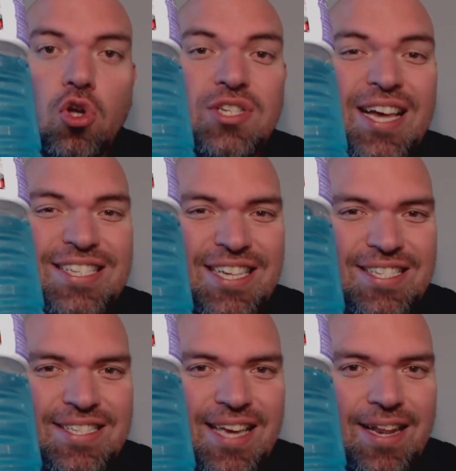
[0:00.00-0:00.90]
los
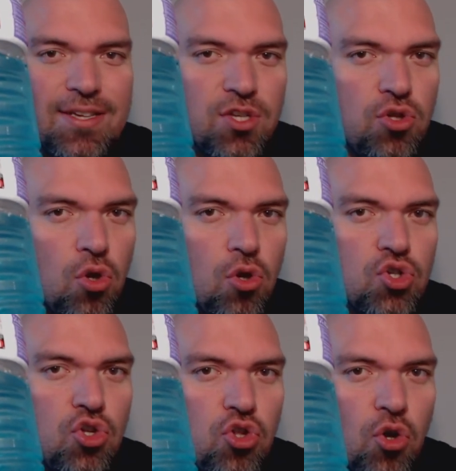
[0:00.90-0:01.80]
esenciales, no
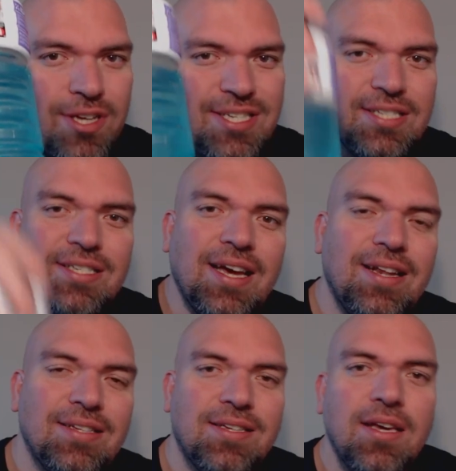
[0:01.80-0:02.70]
los no
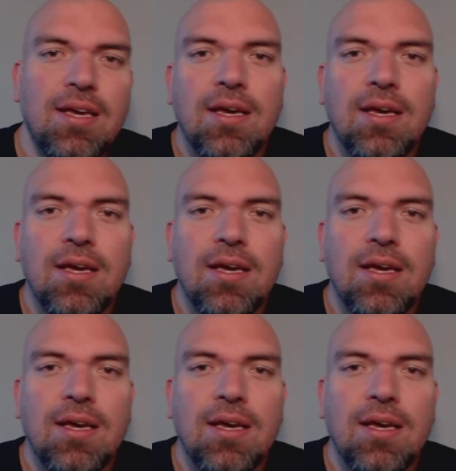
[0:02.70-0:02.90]
esenciales.